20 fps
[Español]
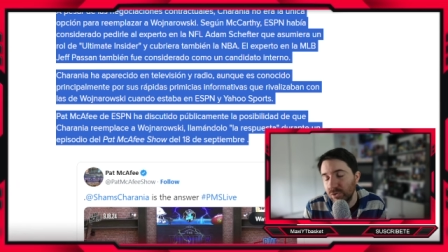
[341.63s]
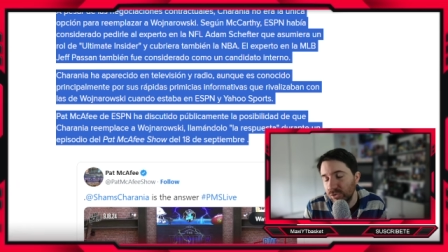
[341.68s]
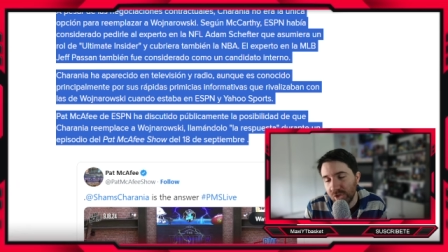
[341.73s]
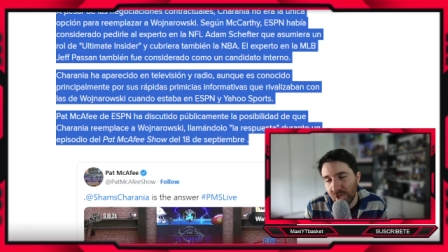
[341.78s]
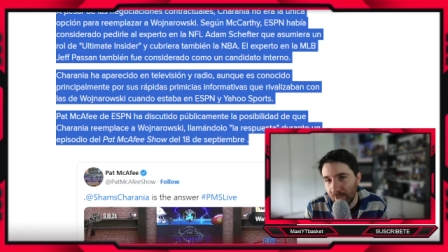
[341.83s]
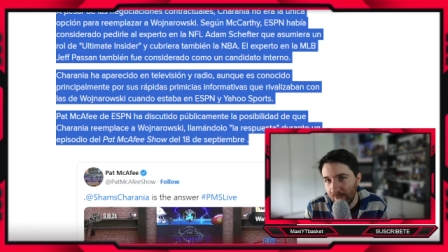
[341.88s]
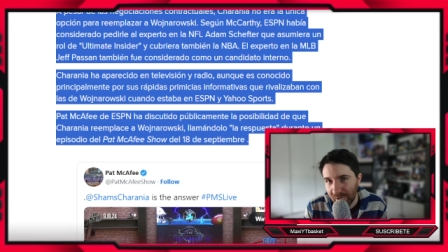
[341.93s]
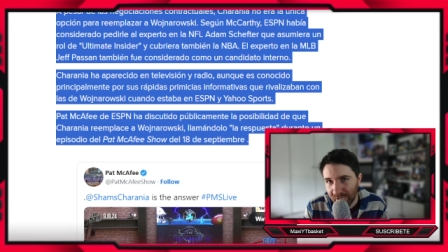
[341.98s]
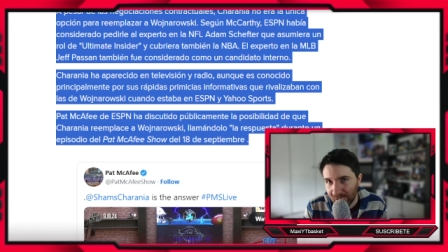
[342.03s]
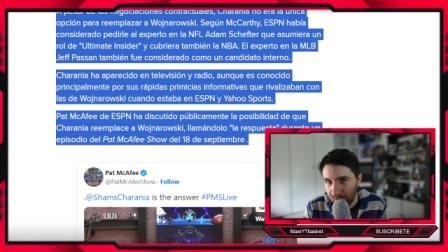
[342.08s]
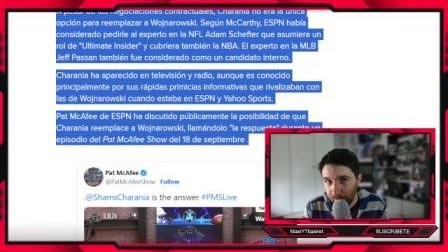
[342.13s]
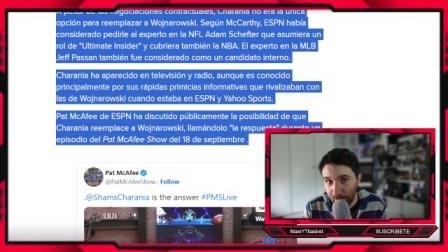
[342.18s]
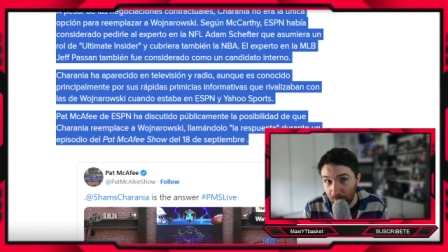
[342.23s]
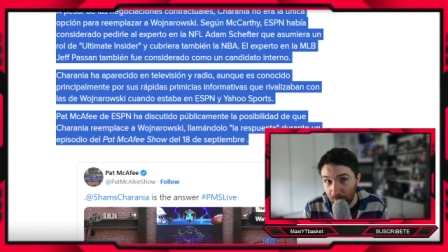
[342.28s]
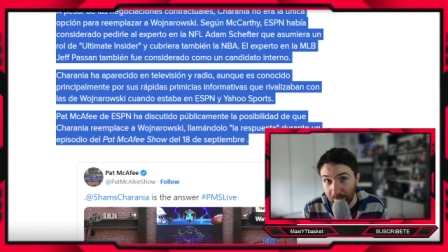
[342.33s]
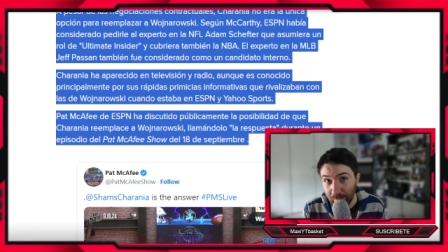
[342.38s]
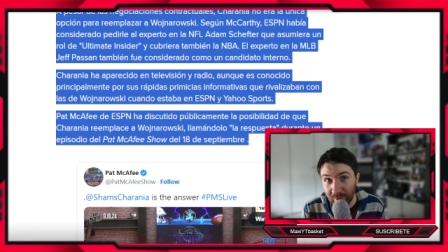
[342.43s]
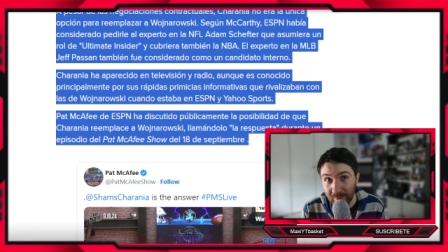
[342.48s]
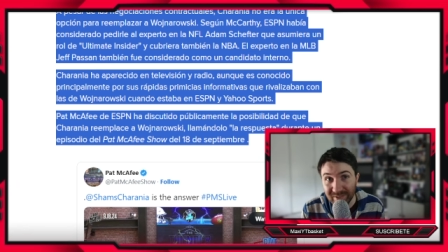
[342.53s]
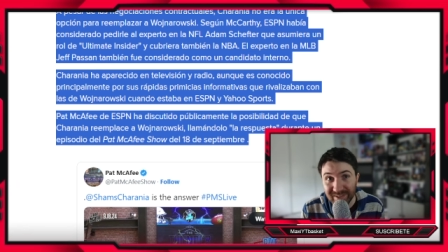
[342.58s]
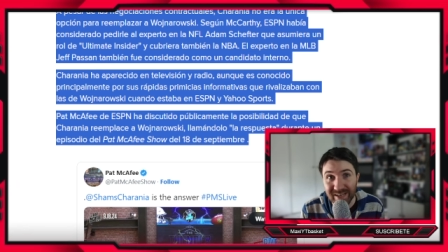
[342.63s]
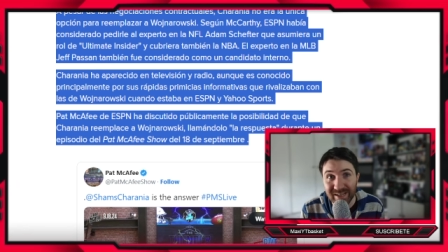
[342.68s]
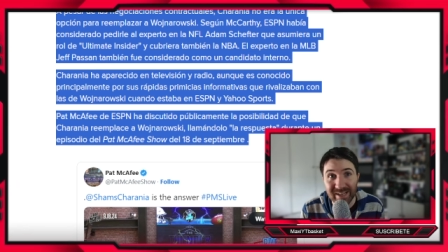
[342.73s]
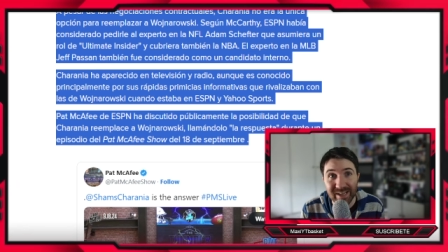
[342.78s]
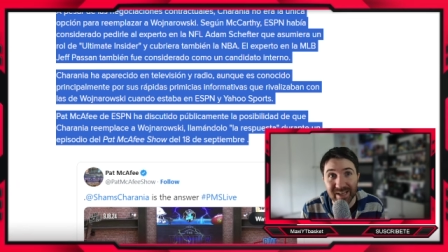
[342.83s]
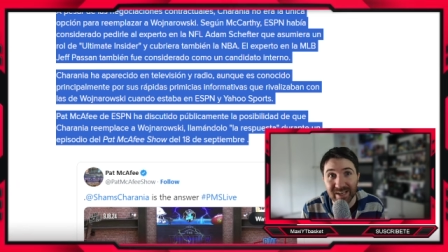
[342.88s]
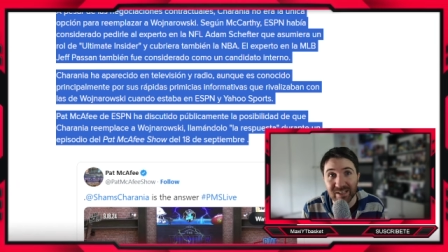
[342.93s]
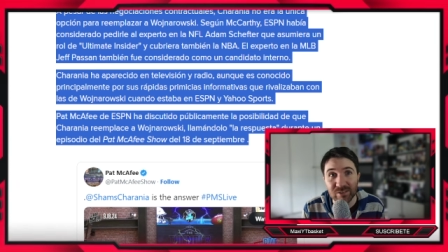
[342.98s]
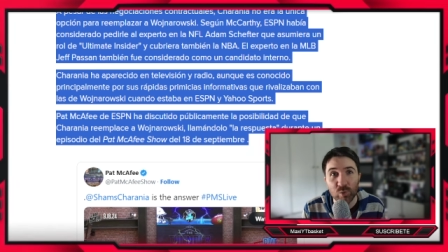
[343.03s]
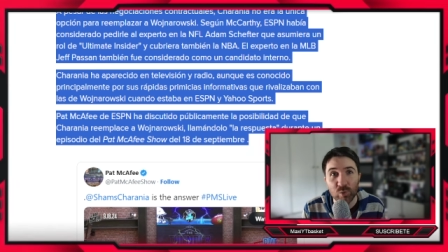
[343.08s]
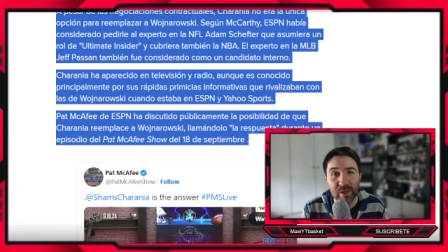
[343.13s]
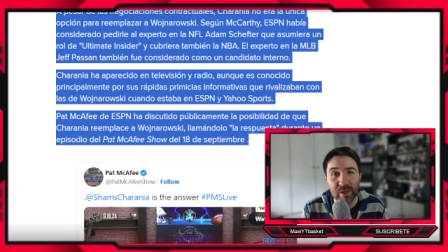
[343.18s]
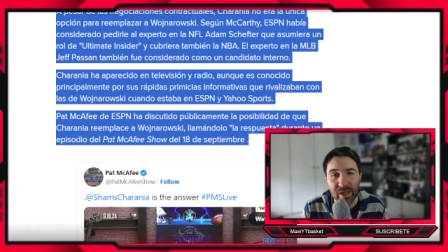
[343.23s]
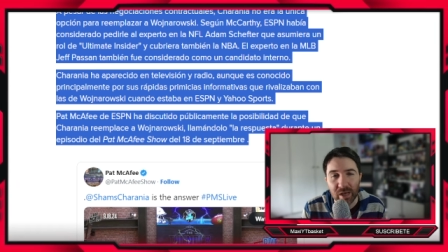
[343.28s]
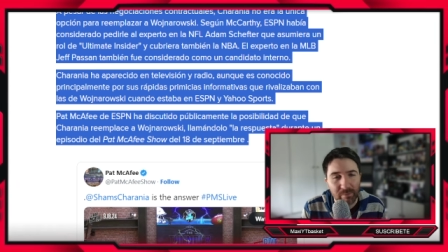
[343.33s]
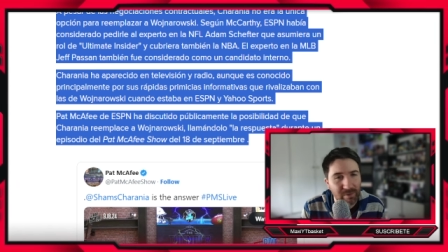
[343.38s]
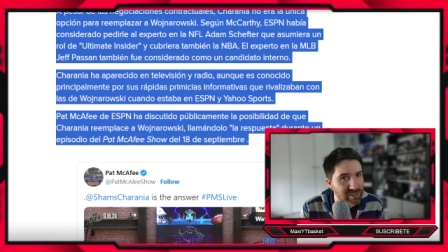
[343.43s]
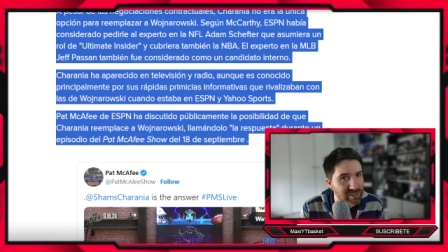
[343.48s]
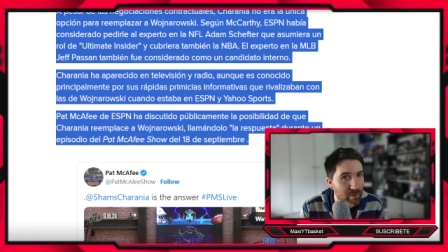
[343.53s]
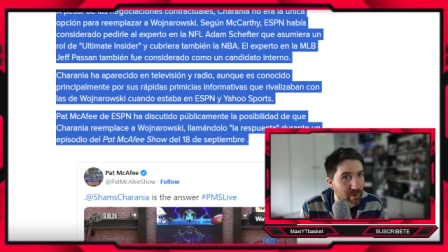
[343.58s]
no se le va a escapar una primicia ni de casualidad.
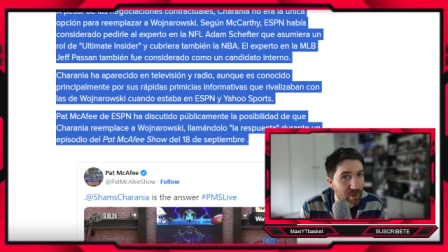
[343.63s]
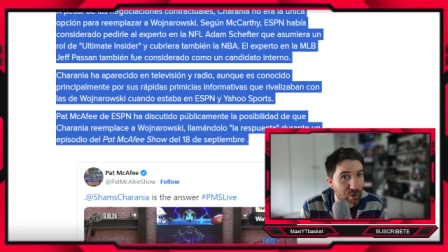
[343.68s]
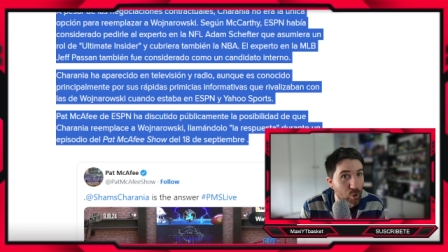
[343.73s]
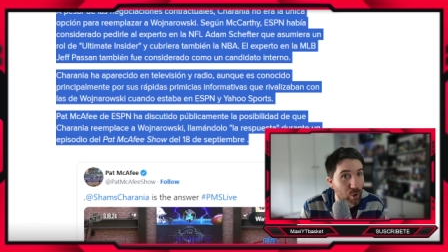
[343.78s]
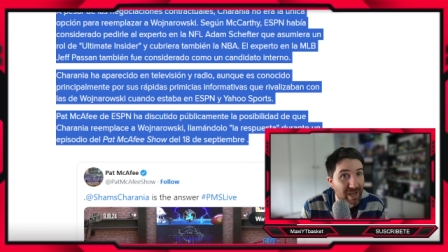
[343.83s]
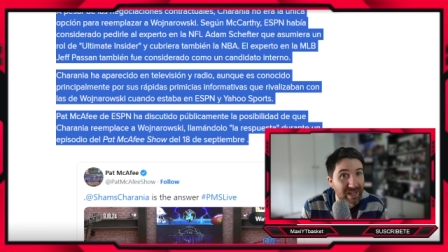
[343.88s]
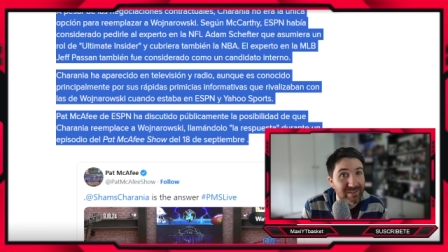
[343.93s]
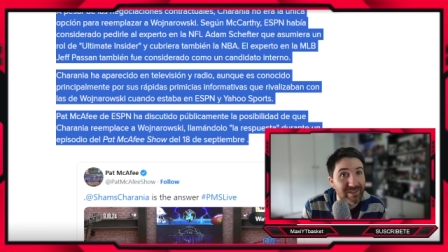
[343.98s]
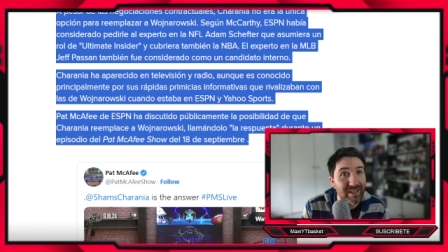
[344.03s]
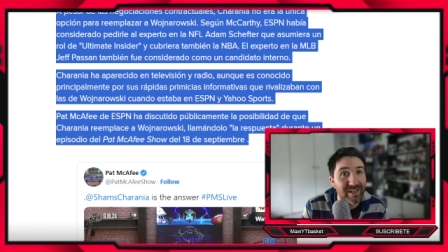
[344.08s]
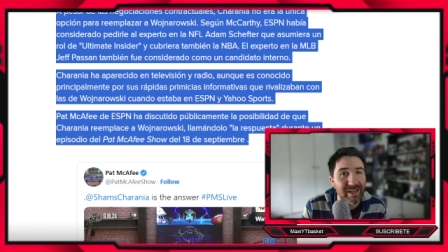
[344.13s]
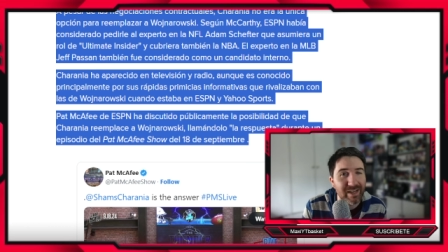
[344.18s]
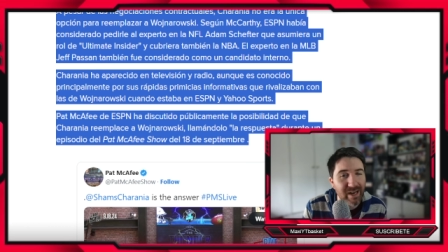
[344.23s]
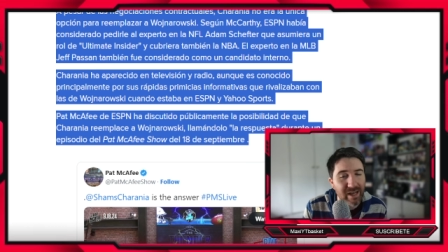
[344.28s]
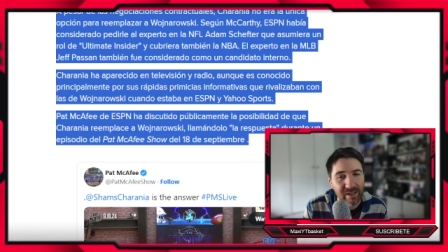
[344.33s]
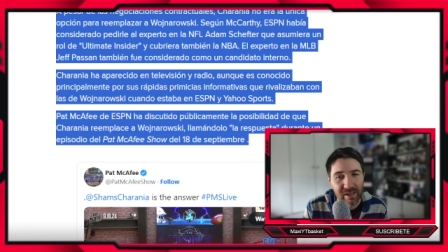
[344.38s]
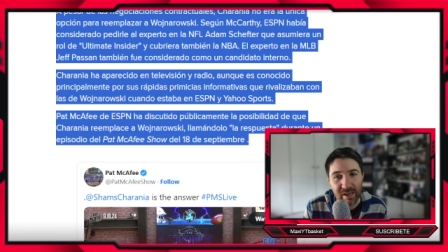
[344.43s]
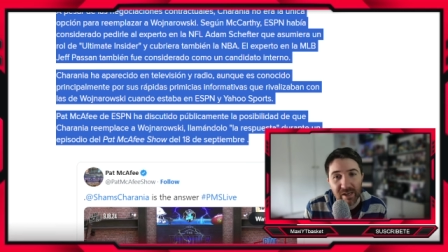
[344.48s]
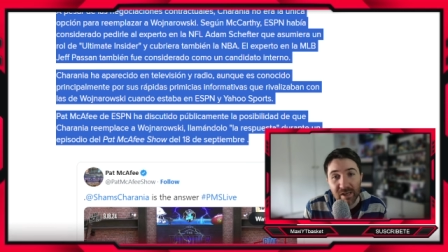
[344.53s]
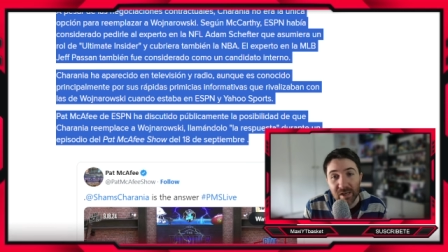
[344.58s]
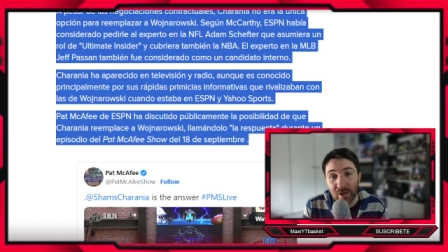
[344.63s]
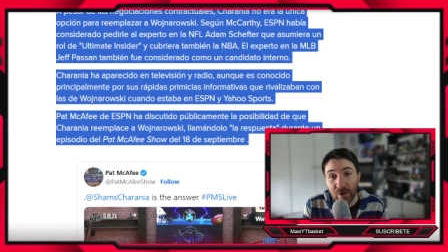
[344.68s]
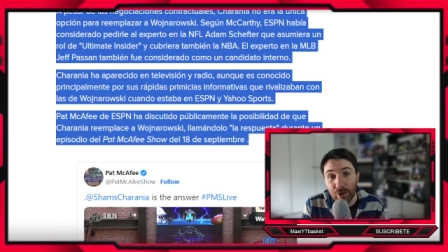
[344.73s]
Vas a verlo antes que nadie.